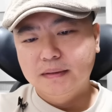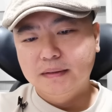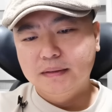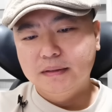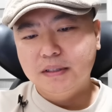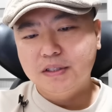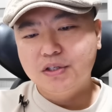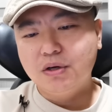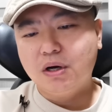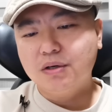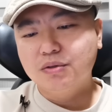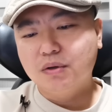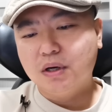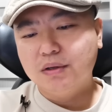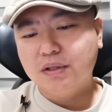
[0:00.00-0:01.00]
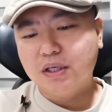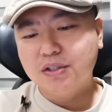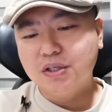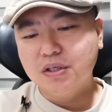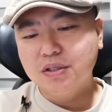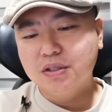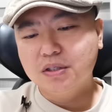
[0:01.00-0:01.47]
那七月二十五号，他
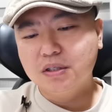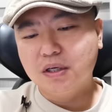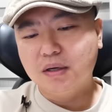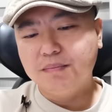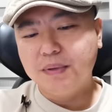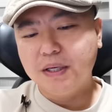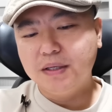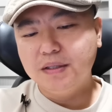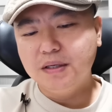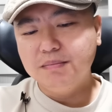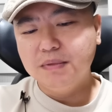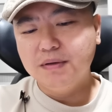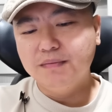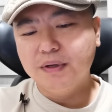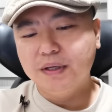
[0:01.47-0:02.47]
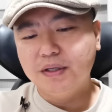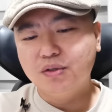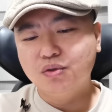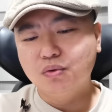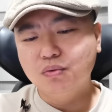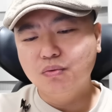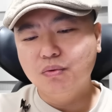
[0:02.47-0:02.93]
正式啊被任命为
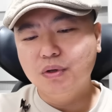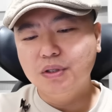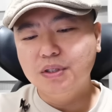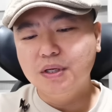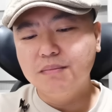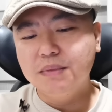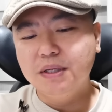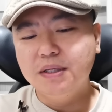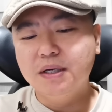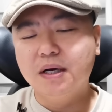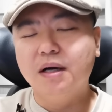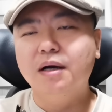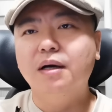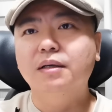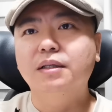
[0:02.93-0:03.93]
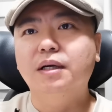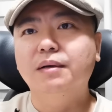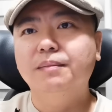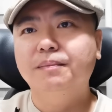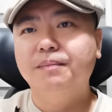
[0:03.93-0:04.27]
中国人民银行行长。